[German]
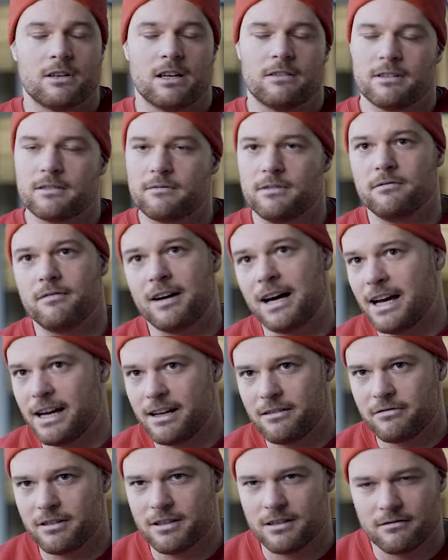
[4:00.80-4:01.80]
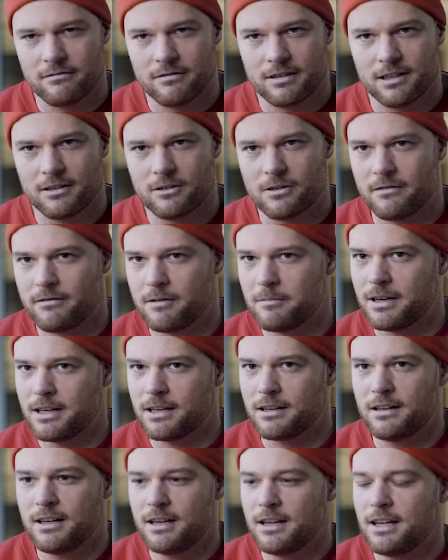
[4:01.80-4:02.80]
so etwas wie Wahrheit finden will oder wenn
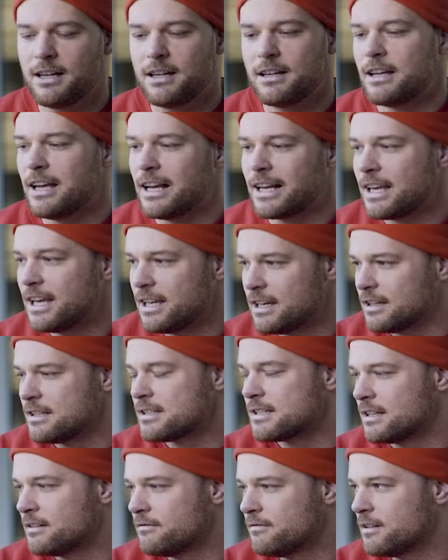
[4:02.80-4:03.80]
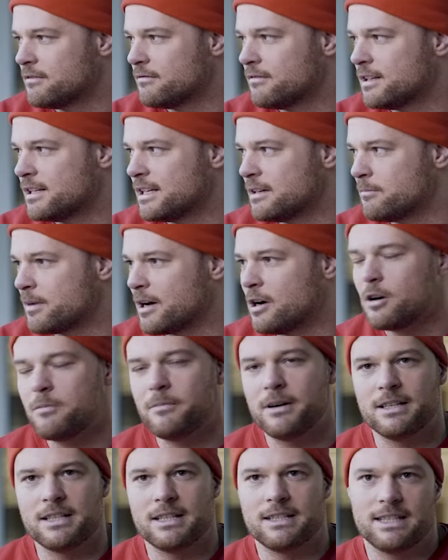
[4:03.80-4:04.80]
man Erkenntnisse gewinnen will, dann braucht
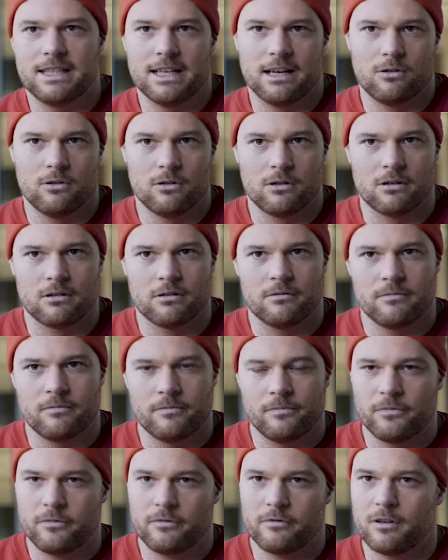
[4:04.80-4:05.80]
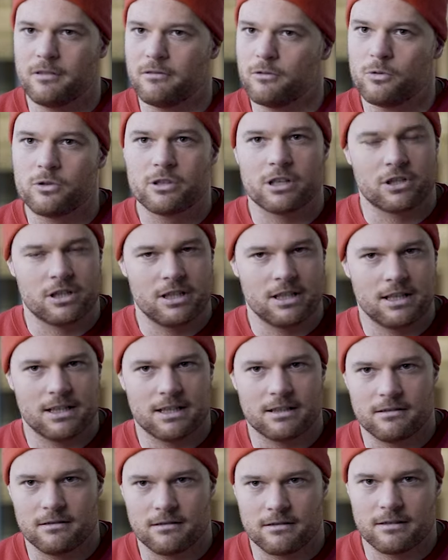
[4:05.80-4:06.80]
man den Dialog von
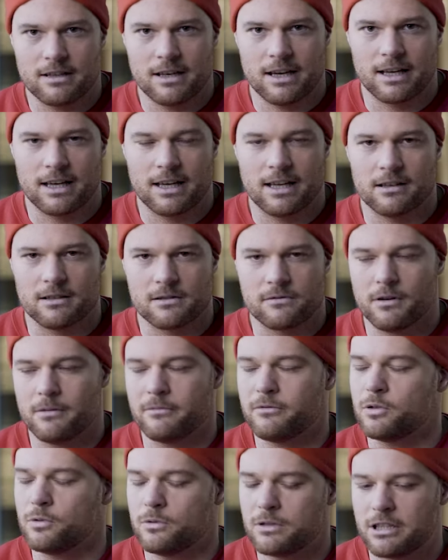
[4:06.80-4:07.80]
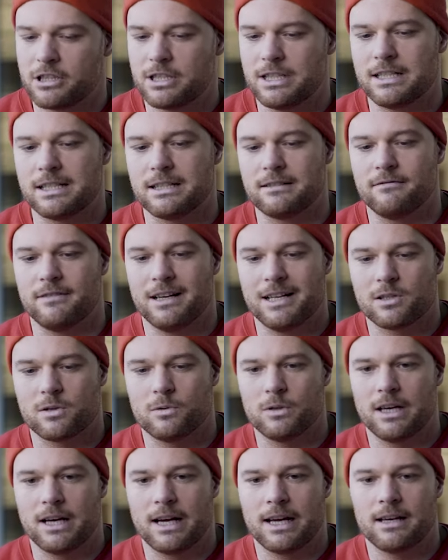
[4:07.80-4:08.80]
unterschiedlichen Erkenntnisformen, von unterschiedlichen
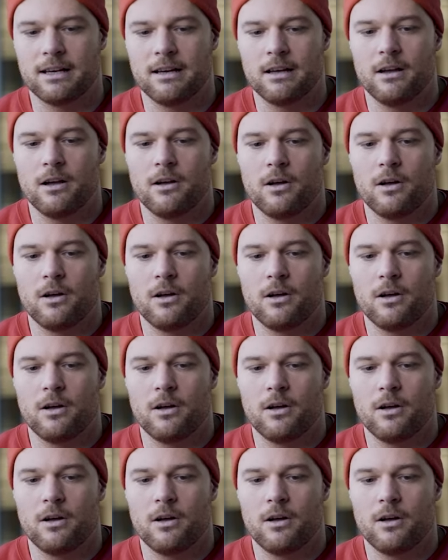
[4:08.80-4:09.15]
Weltzugängen.